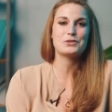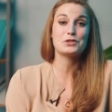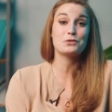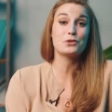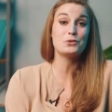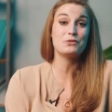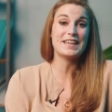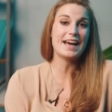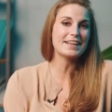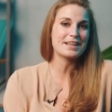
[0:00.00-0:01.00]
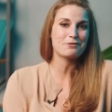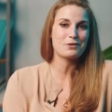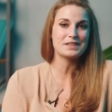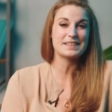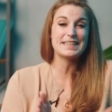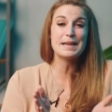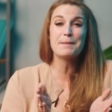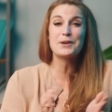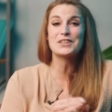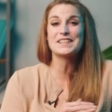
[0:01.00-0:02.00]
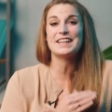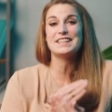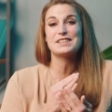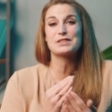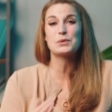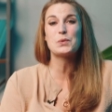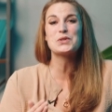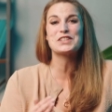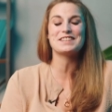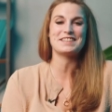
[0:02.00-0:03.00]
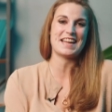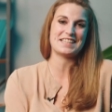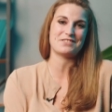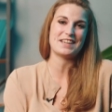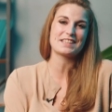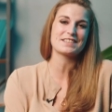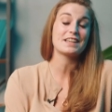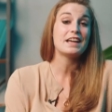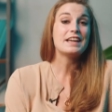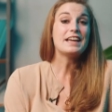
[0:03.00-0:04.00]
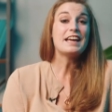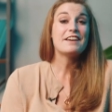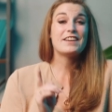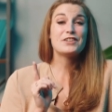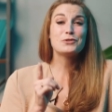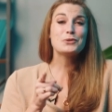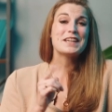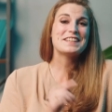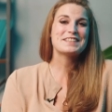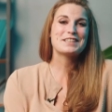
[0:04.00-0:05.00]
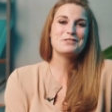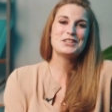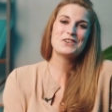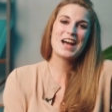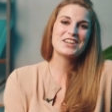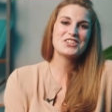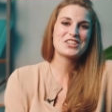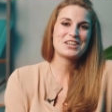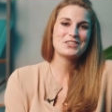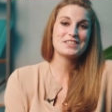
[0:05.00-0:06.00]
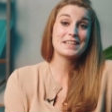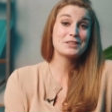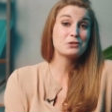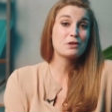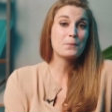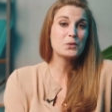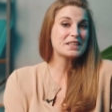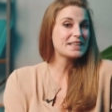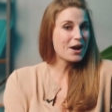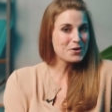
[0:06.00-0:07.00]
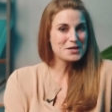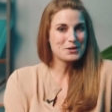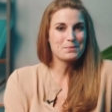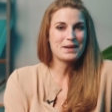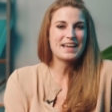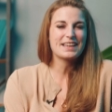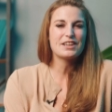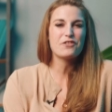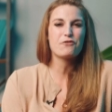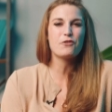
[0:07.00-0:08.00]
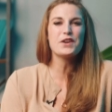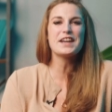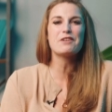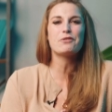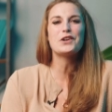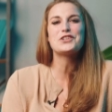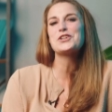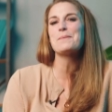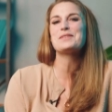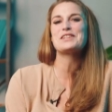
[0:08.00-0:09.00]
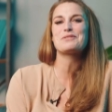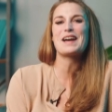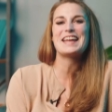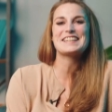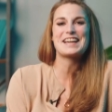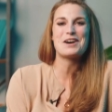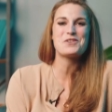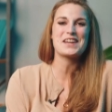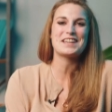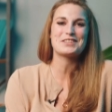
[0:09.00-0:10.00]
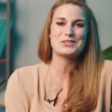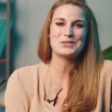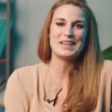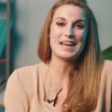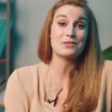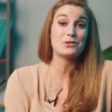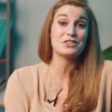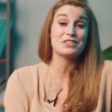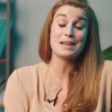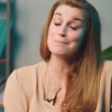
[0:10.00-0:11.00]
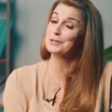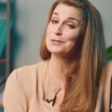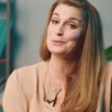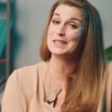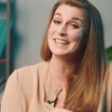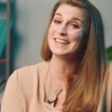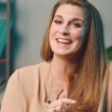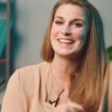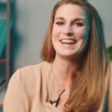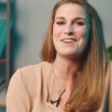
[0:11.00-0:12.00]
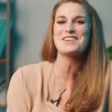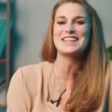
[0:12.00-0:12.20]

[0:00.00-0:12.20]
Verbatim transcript: und so gut wie alle davon sind immer noch Teil dieses großen Netzwerks. Wenn du dir dieses Video anschaust, denkst du vermutlich auch darüber nach, den wundervollen Job des freien Trauredners zu lernen und dann bist du hier genau